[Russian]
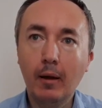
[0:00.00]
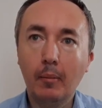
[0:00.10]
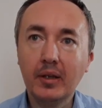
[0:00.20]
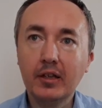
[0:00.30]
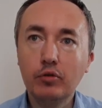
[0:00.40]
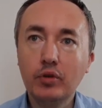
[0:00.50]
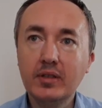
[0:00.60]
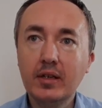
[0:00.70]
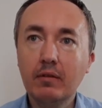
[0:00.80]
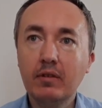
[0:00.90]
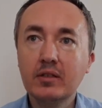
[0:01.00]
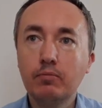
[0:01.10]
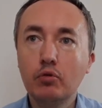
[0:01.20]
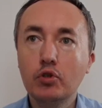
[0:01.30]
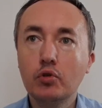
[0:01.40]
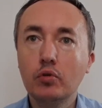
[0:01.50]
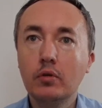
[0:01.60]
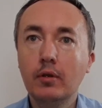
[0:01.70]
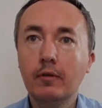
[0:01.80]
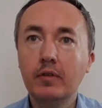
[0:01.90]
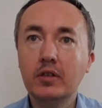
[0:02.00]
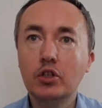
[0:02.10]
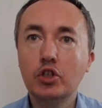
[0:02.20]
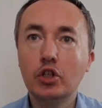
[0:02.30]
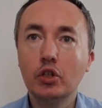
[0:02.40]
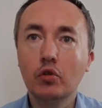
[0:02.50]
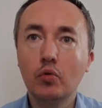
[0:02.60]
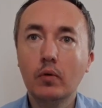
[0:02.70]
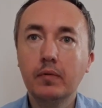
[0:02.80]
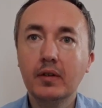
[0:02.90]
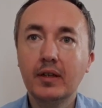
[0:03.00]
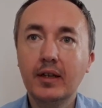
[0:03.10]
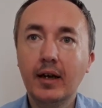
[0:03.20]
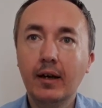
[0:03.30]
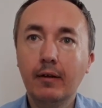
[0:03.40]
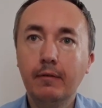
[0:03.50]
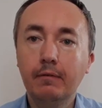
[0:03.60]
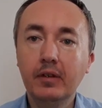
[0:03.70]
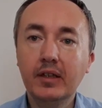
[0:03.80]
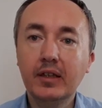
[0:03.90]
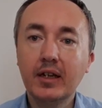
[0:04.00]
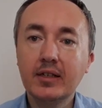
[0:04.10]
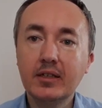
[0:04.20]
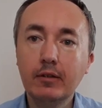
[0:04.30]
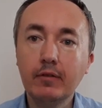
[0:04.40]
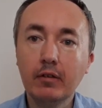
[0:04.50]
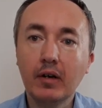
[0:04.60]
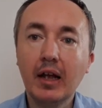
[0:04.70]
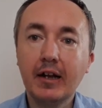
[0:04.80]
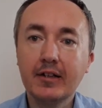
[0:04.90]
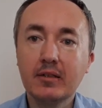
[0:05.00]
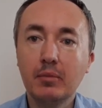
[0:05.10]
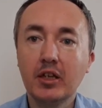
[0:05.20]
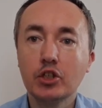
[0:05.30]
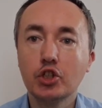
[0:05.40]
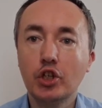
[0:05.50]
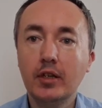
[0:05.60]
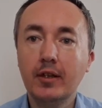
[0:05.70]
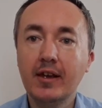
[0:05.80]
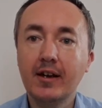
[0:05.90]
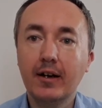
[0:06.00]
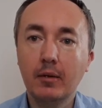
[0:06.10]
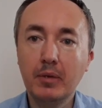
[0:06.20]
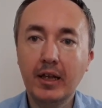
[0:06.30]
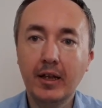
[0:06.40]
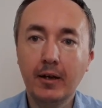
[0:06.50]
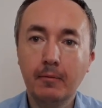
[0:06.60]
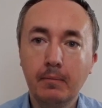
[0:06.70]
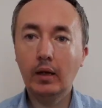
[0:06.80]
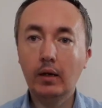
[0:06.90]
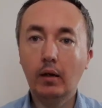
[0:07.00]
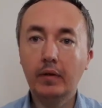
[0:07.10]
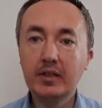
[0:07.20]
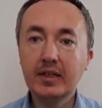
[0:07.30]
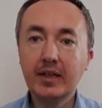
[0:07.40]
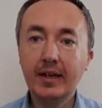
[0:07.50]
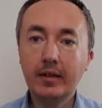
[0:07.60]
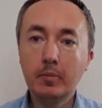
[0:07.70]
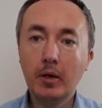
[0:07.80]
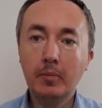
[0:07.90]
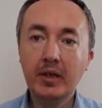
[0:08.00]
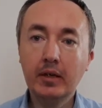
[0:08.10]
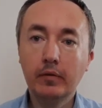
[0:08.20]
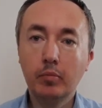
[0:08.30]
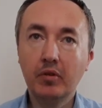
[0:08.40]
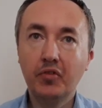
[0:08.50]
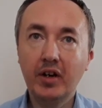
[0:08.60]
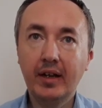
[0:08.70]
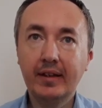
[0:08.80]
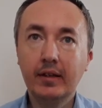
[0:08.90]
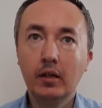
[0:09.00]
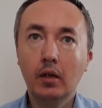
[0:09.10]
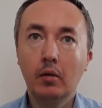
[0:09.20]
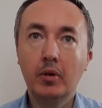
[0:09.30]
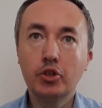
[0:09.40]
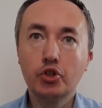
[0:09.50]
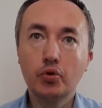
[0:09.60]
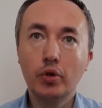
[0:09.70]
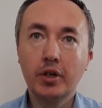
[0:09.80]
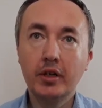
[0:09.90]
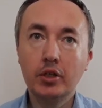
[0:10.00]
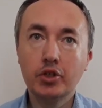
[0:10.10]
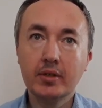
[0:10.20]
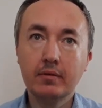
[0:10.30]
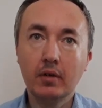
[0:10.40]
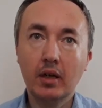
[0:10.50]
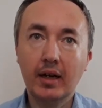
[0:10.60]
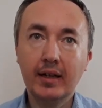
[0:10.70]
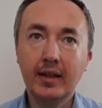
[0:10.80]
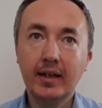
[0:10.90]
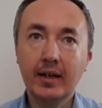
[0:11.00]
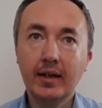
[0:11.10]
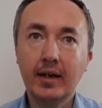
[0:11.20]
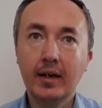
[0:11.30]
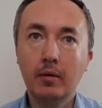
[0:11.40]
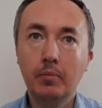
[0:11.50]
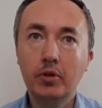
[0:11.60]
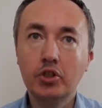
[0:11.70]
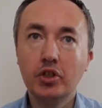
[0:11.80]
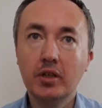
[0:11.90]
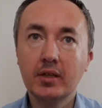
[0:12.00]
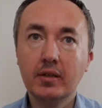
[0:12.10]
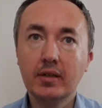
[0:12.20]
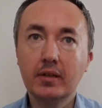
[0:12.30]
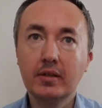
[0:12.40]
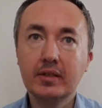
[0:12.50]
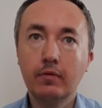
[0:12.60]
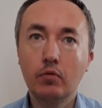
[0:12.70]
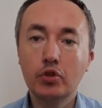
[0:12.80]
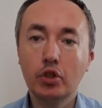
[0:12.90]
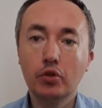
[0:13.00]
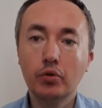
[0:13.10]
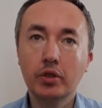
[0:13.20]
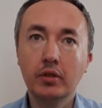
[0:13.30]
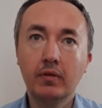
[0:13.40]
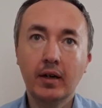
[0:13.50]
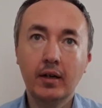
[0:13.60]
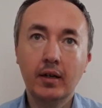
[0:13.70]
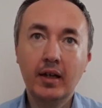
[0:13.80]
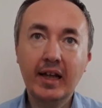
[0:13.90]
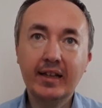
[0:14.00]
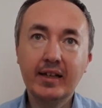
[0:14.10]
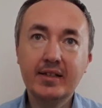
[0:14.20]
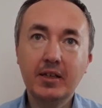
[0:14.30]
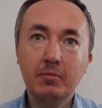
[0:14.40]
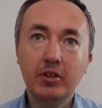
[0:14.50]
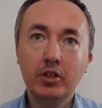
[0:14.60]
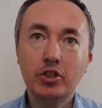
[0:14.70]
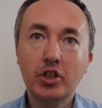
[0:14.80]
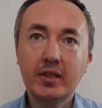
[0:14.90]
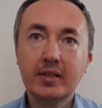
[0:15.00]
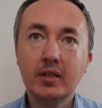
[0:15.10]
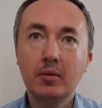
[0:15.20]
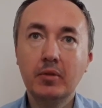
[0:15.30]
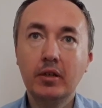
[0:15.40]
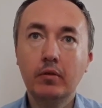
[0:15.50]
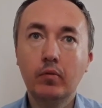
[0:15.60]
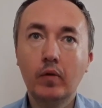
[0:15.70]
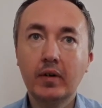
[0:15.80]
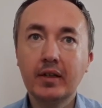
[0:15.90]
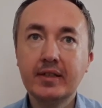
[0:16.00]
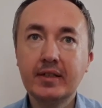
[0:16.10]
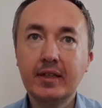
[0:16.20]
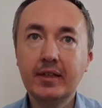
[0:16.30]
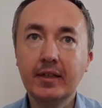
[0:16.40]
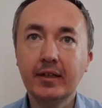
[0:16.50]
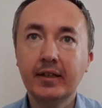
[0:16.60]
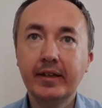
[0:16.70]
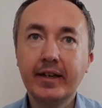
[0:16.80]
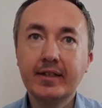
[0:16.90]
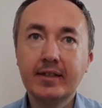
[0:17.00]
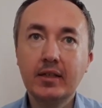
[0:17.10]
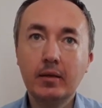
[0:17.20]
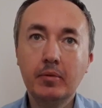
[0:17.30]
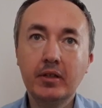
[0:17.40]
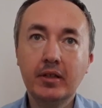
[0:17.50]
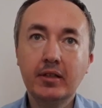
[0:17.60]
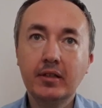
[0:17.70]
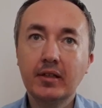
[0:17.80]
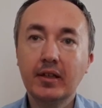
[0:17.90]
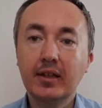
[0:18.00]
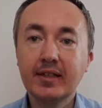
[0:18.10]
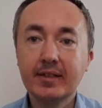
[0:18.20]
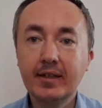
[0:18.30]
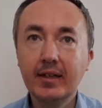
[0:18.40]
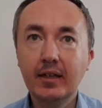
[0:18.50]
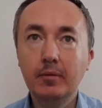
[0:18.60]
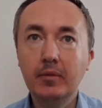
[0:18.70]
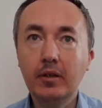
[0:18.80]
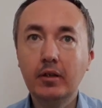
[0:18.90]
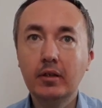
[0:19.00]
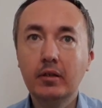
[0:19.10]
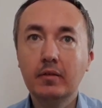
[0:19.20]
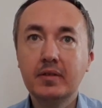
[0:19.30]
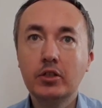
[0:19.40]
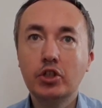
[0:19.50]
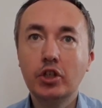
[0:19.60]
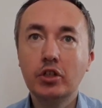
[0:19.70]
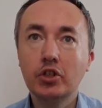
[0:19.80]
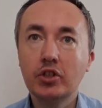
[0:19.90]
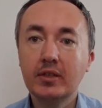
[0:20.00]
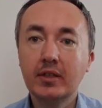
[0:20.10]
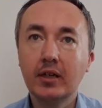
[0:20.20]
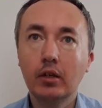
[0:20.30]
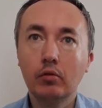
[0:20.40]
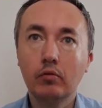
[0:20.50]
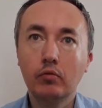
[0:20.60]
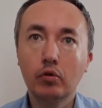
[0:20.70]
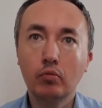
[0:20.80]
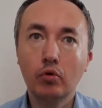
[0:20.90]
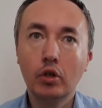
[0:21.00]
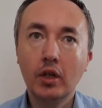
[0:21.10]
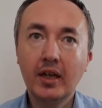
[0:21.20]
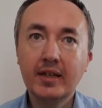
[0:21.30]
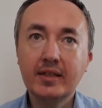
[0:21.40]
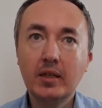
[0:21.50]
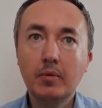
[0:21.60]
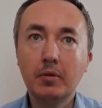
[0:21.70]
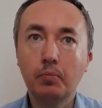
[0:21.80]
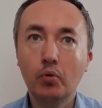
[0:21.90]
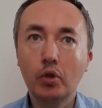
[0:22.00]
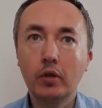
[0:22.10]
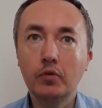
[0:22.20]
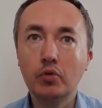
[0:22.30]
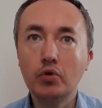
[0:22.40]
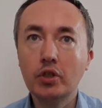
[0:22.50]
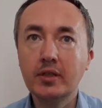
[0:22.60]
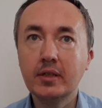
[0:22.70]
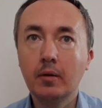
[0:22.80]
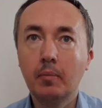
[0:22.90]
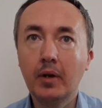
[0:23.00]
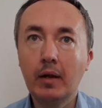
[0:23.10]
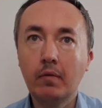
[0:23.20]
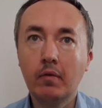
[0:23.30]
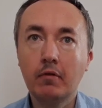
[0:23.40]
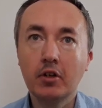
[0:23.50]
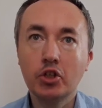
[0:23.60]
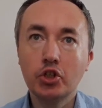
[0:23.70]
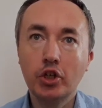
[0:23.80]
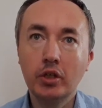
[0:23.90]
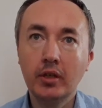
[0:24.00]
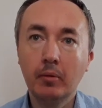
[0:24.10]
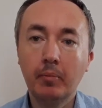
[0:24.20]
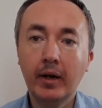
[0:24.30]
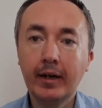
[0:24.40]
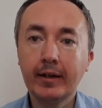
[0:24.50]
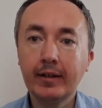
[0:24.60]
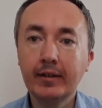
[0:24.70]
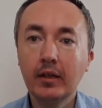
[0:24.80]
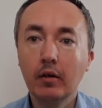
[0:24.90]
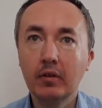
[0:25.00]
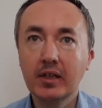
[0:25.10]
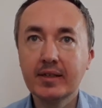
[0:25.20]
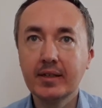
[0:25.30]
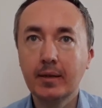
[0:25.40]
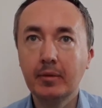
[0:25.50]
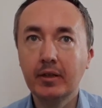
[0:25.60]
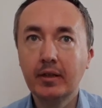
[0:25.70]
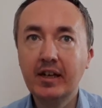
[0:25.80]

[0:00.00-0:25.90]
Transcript: Молодое дерево используют в виде черенков для вегетативного размножения хмеля. Вертикальных побегов бывает большое количество, однако обычно заводят только два. Надземная часть хмелевого растения, стебель или лоза, имеет в сечении шестигранную форму. Стебель полый, вьющийся правого вращения, покрытый волосками.